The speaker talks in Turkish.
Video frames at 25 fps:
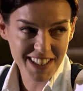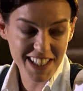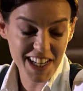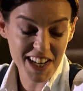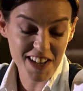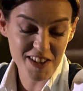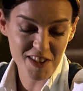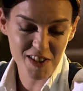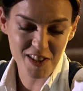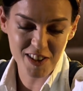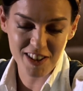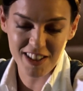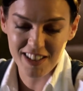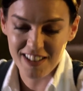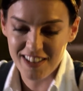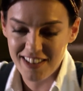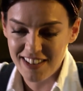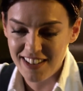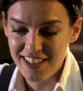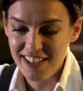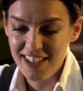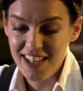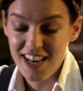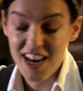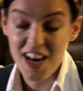Gerçekten.
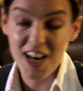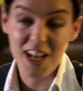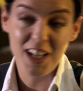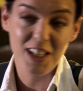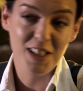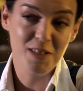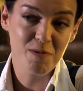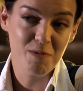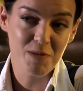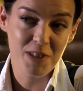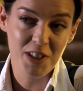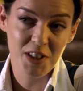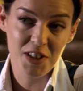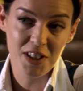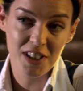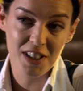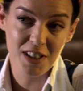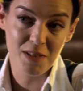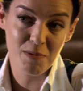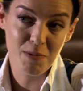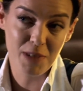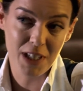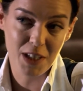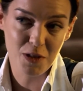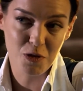Hayatımda
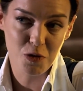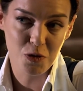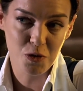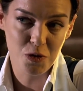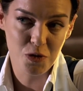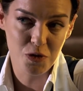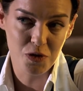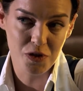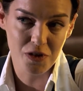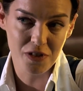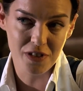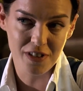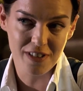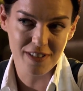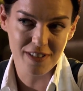işlediğim tek suçtur.